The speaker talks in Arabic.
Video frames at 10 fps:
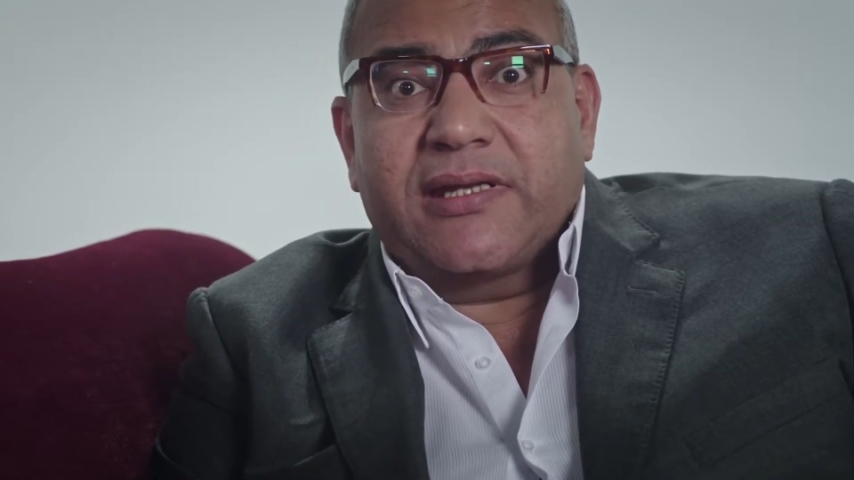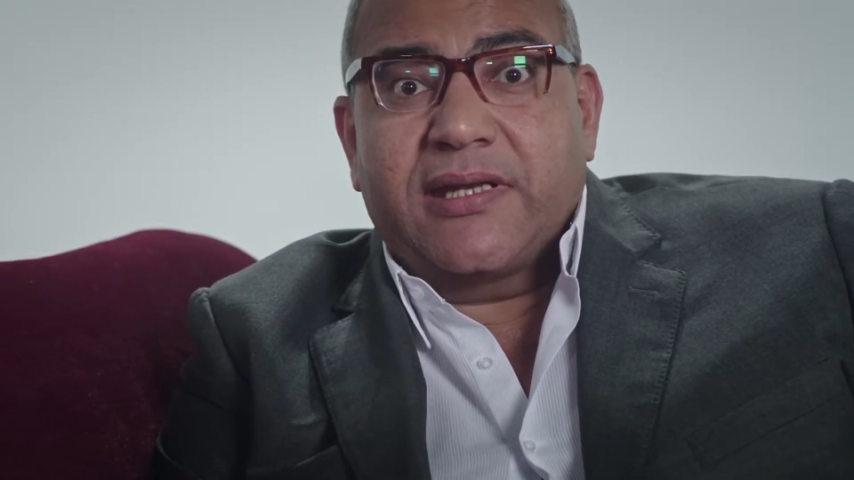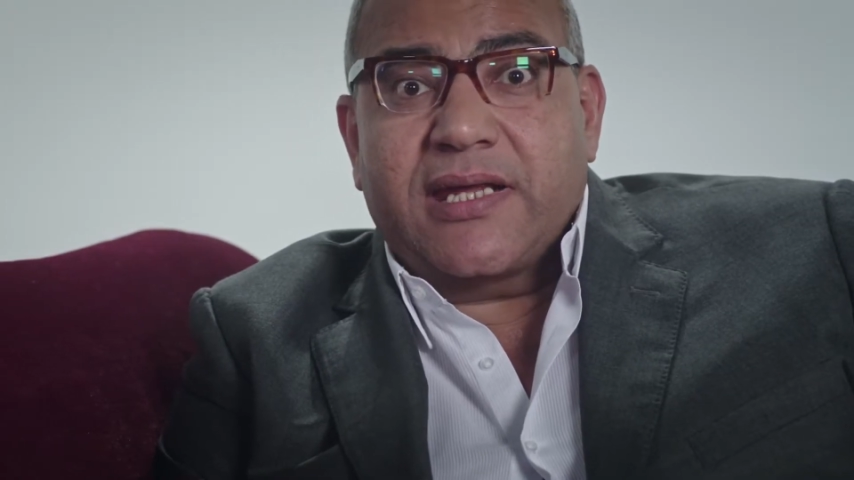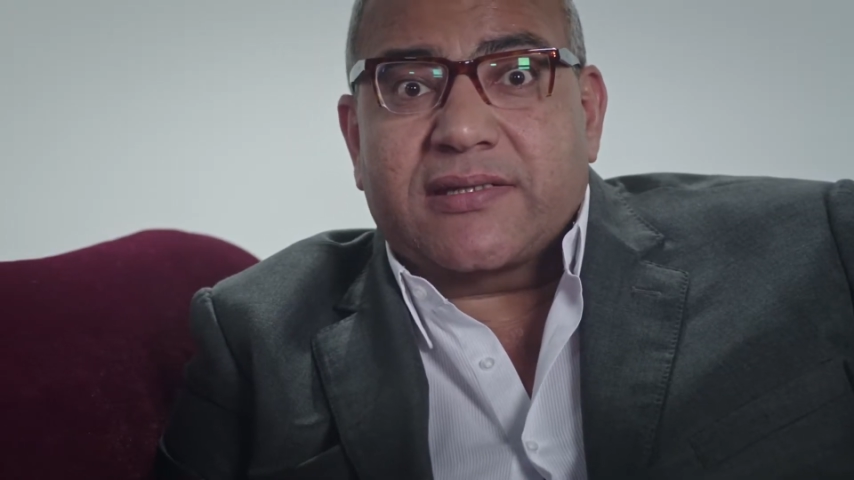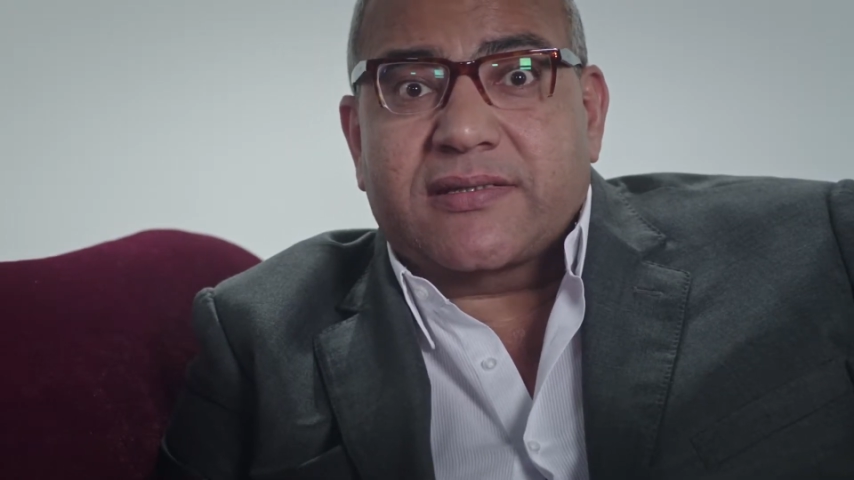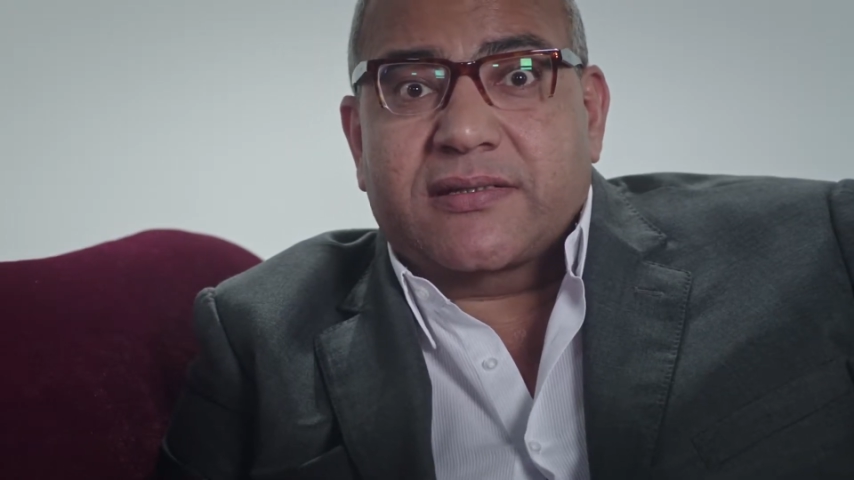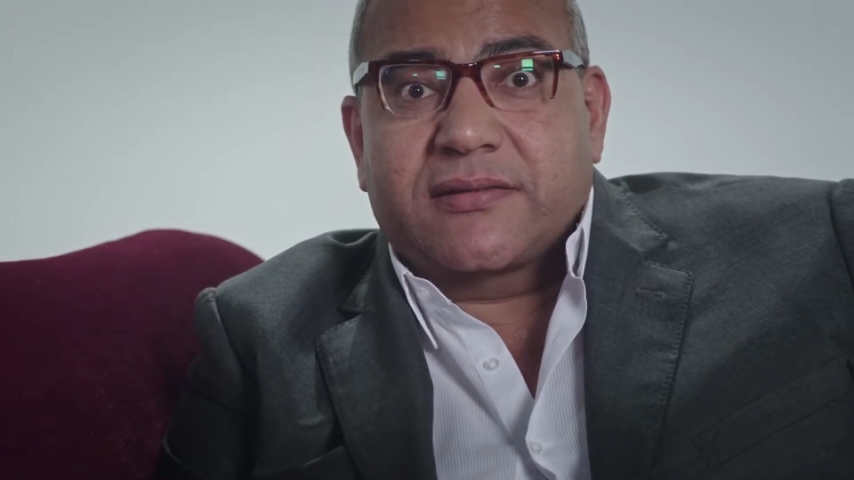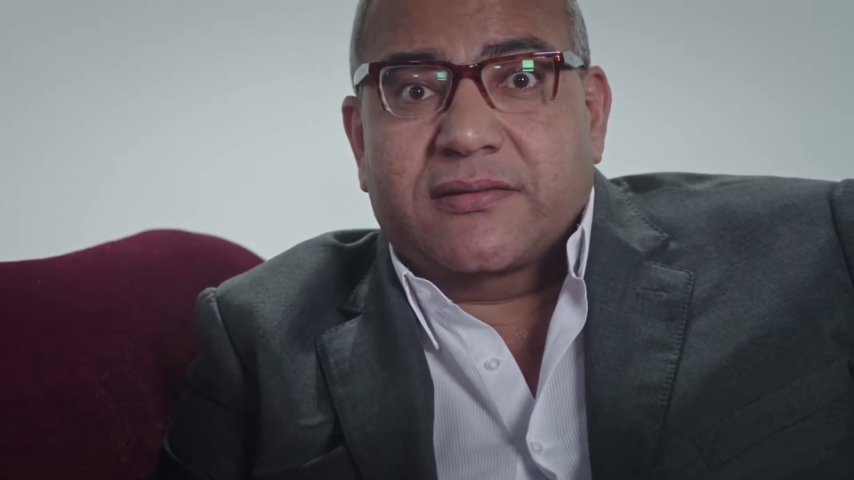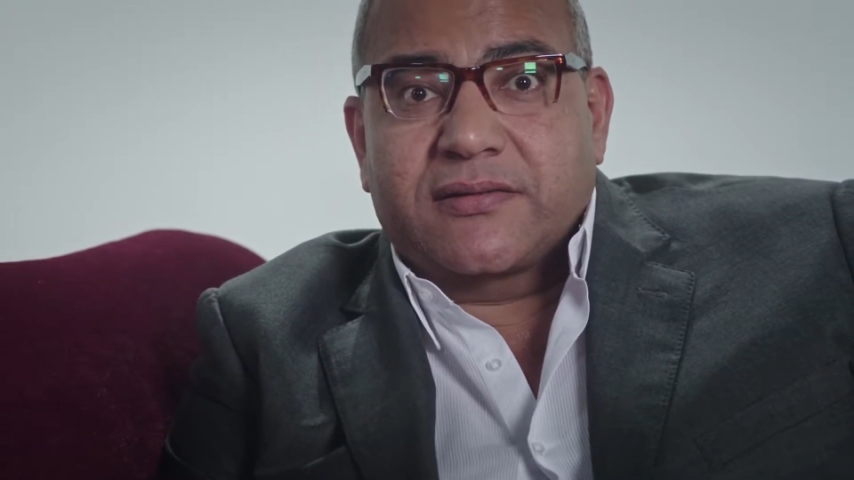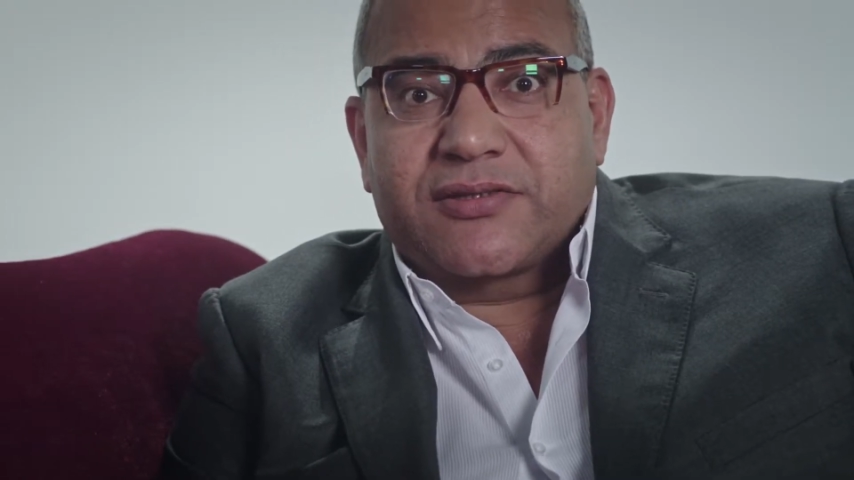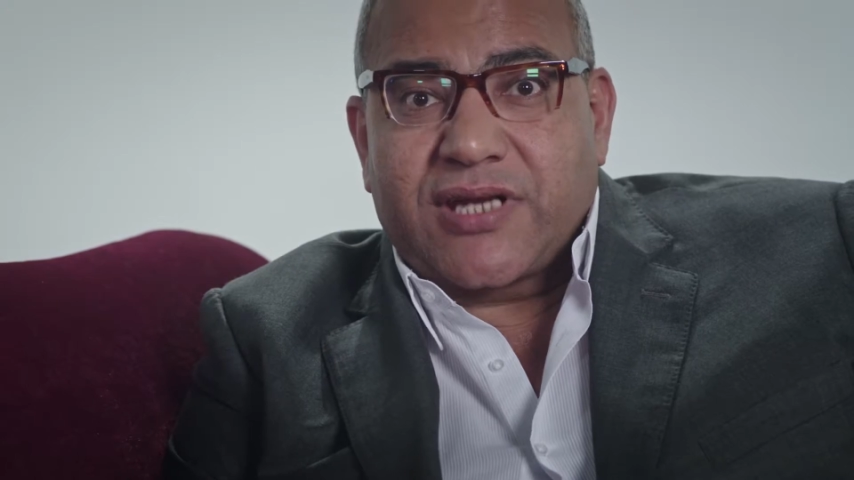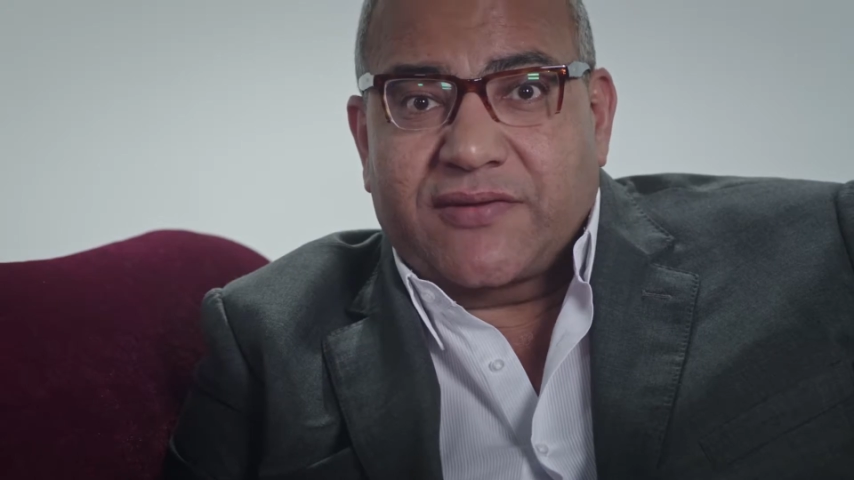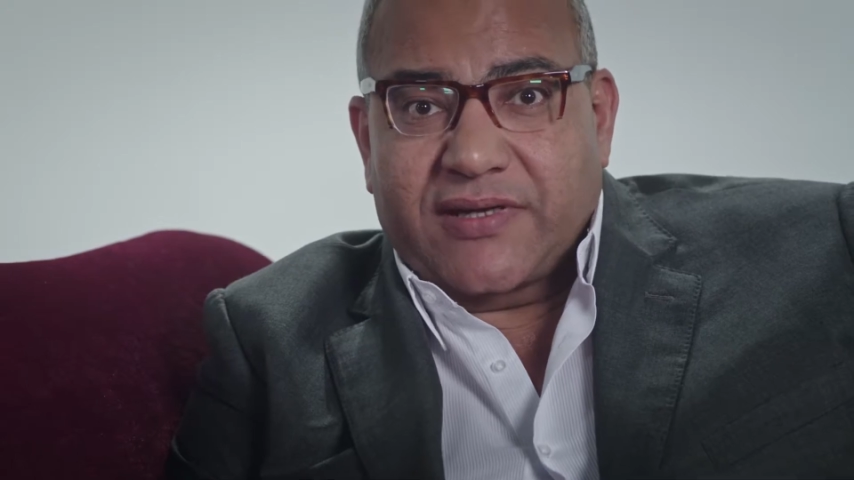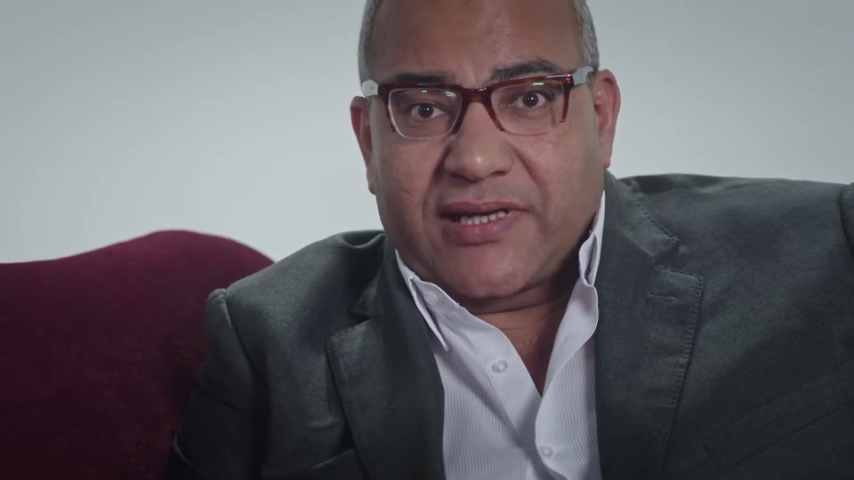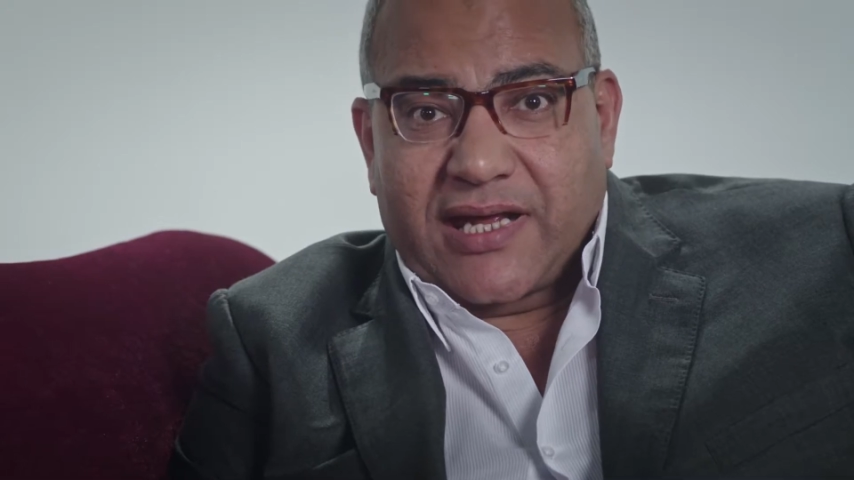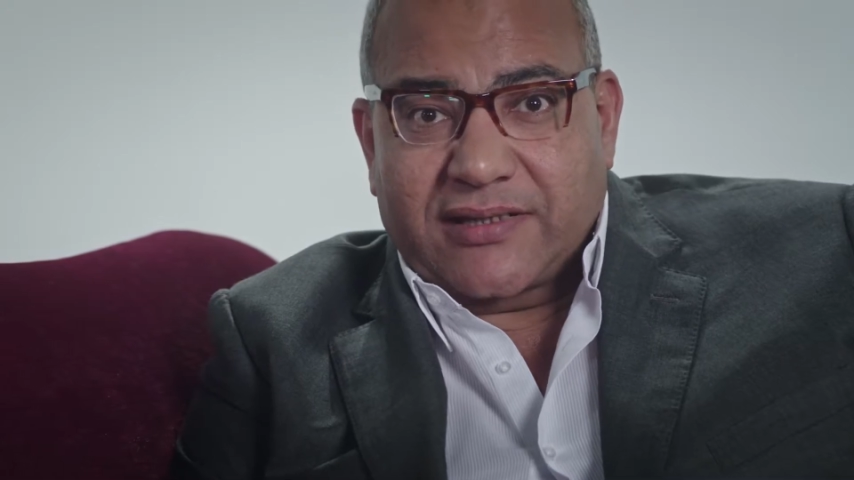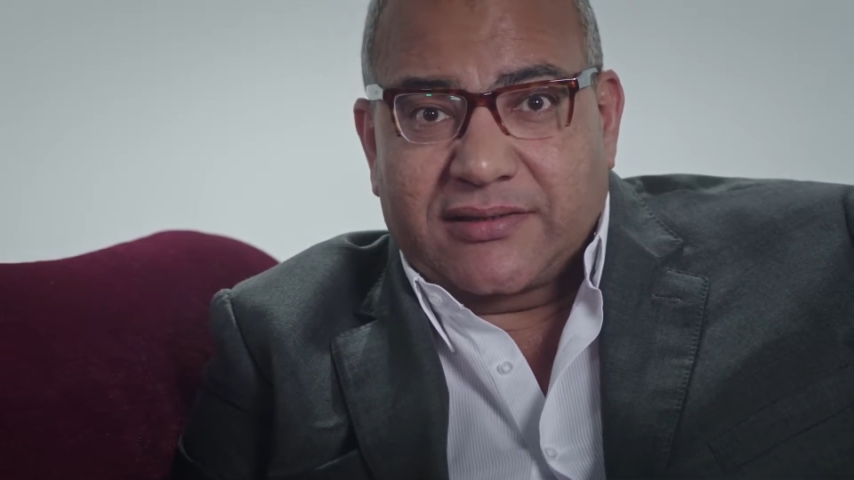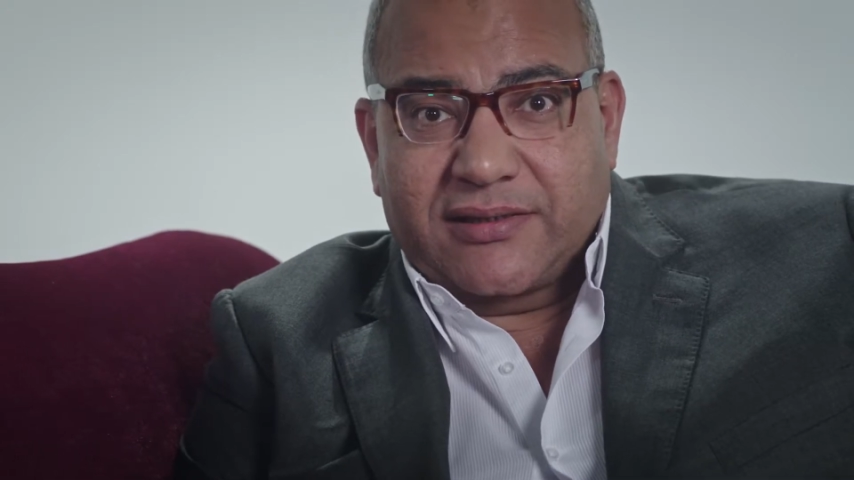الناس شايفه انها